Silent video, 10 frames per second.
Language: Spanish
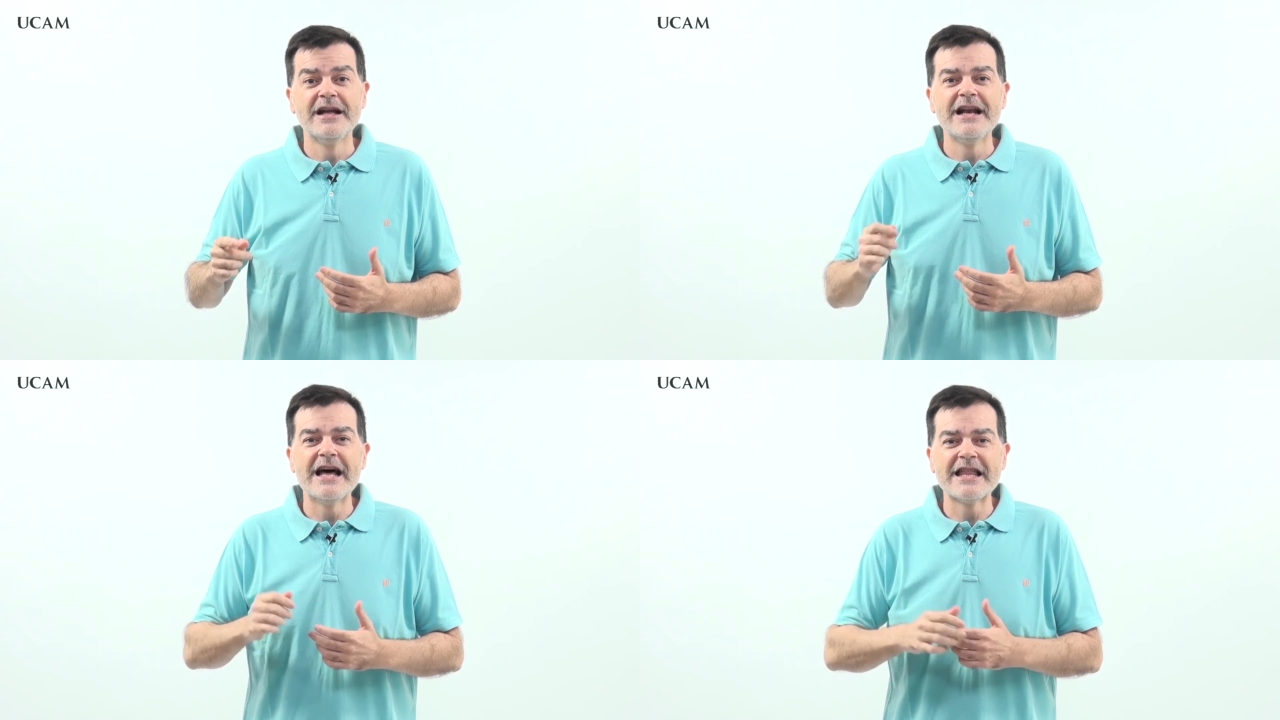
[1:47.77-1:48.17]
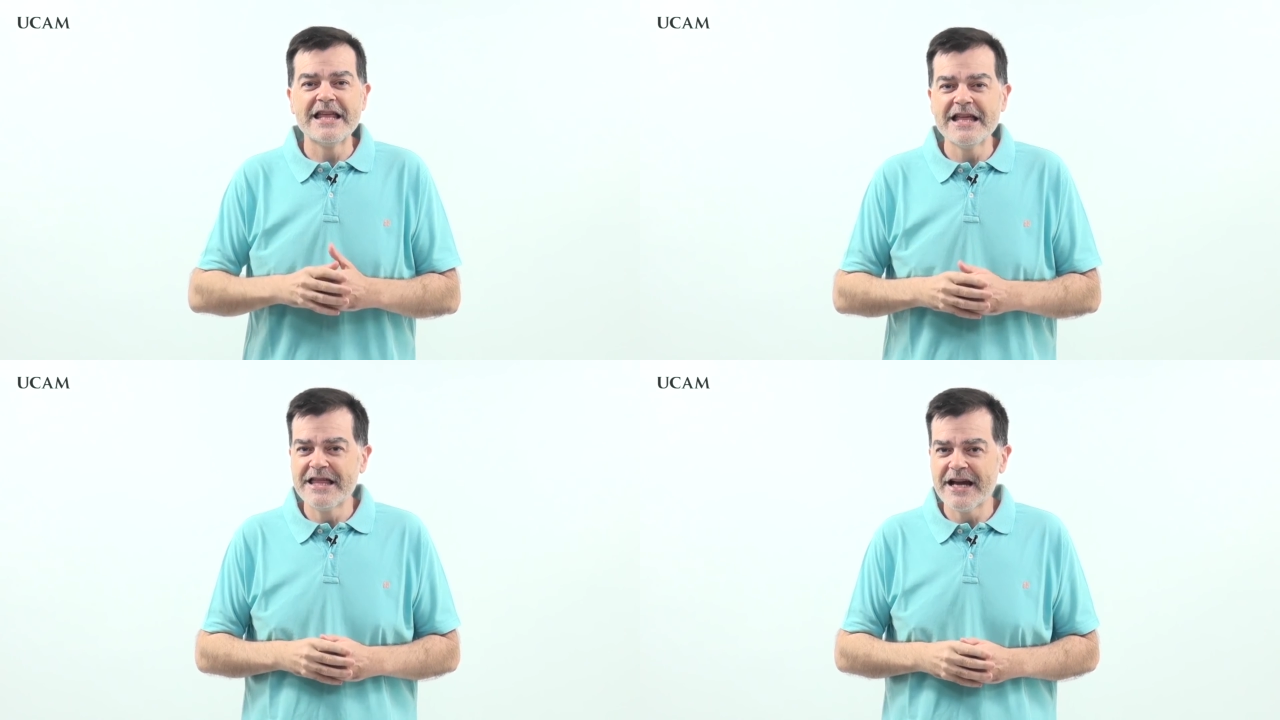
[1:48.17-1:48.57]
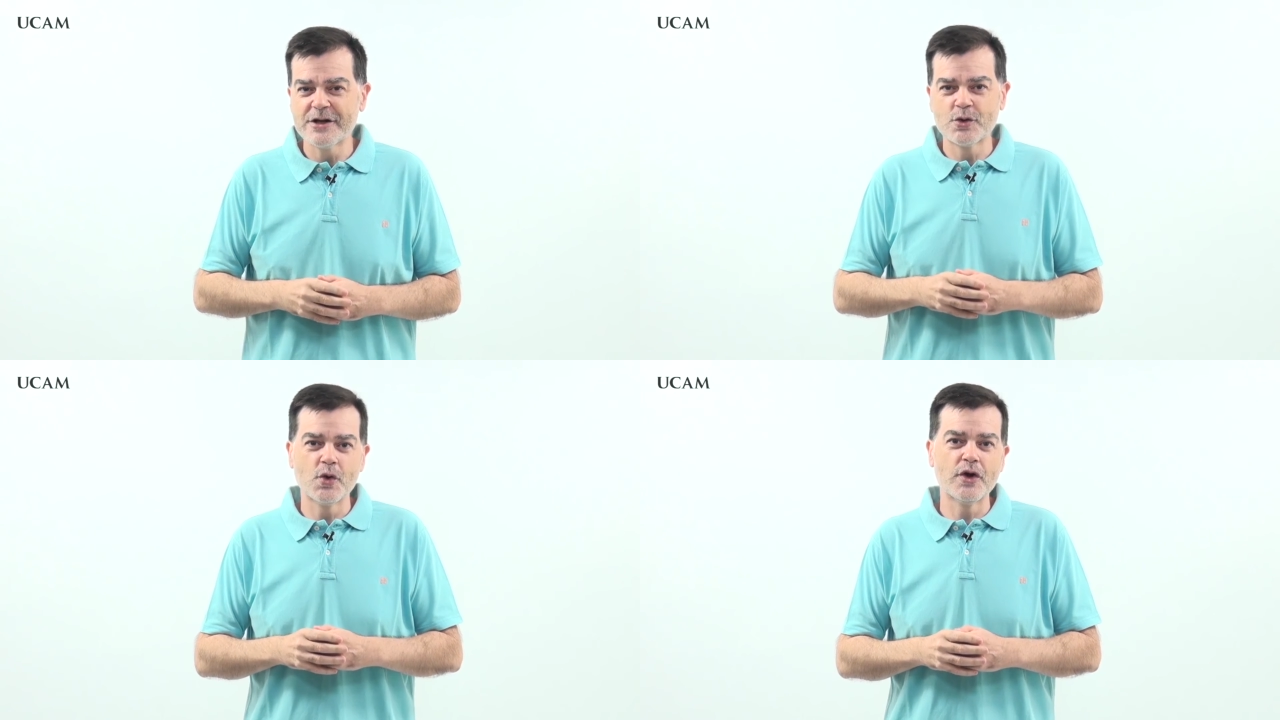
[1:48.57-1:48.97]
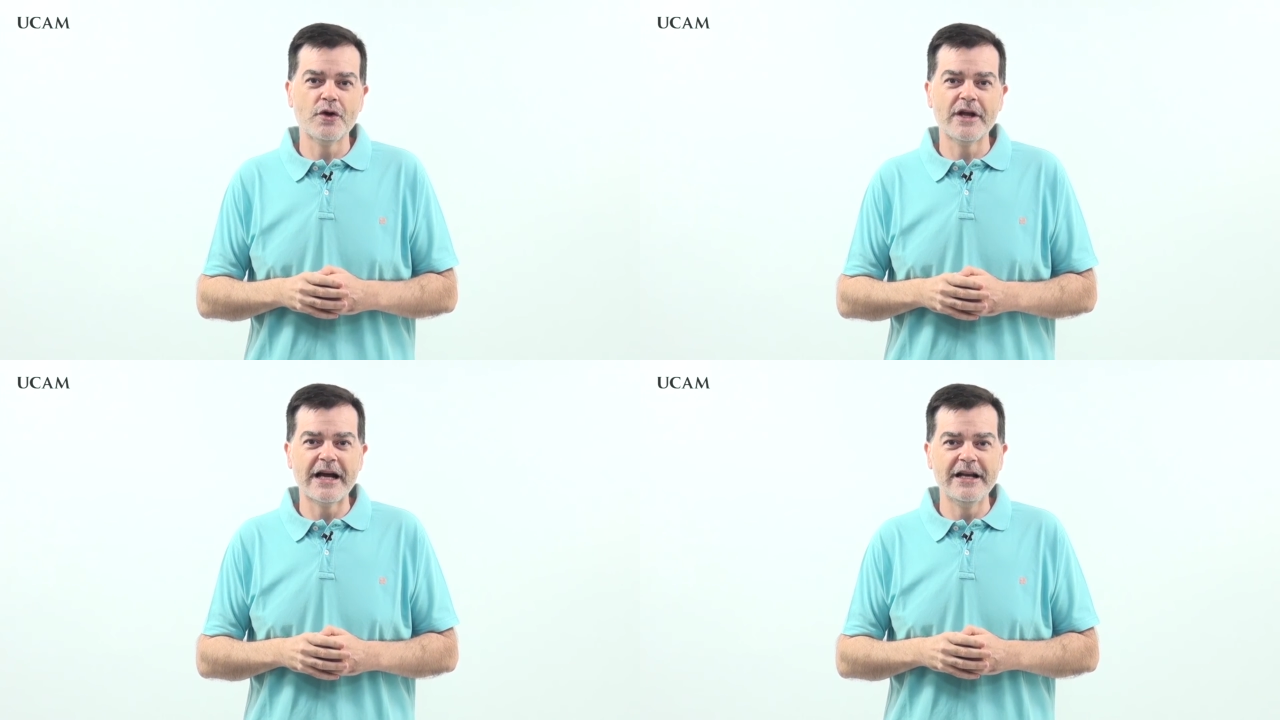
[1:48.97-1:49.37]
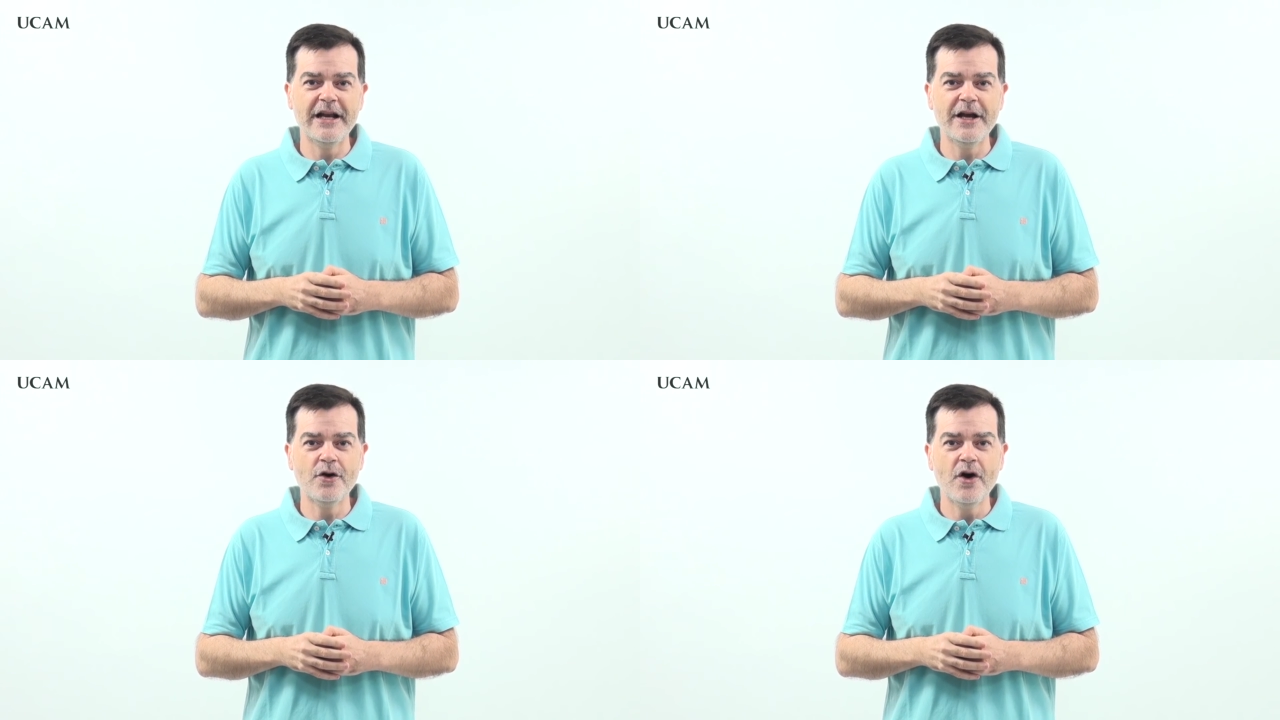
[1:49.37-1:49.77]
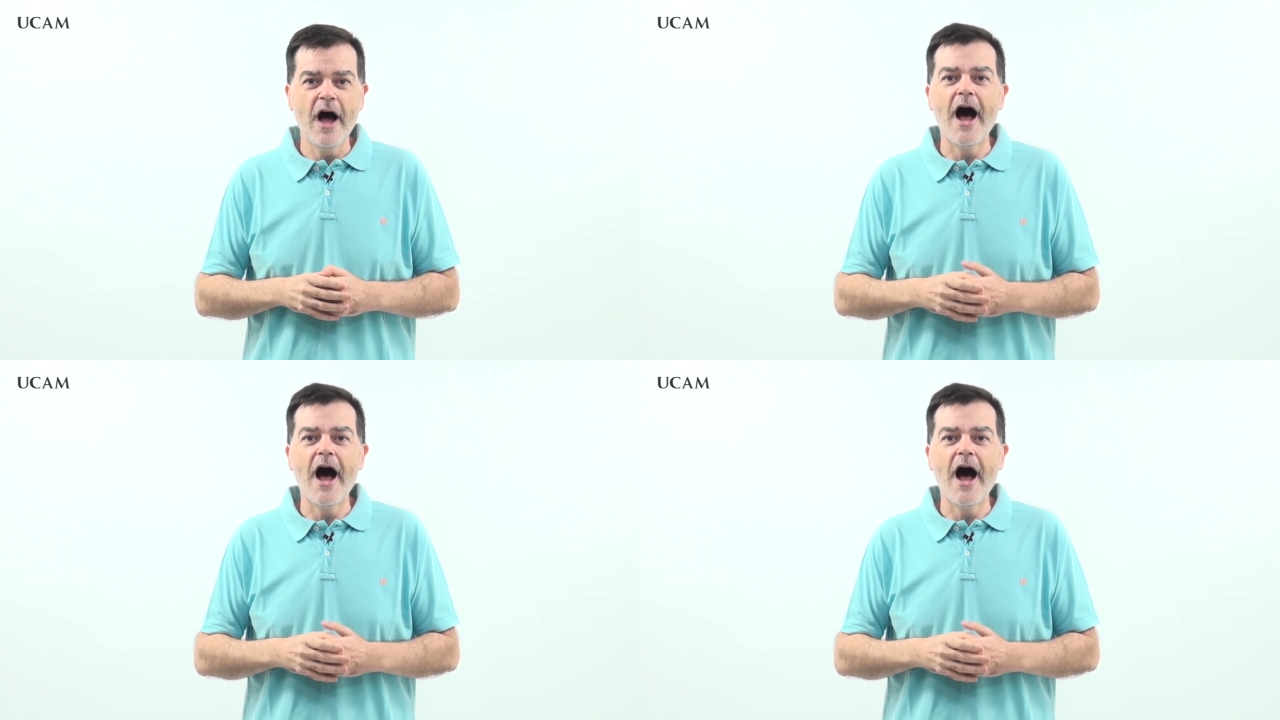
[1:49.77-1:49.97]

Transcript: La ciencia que surgió de Galileo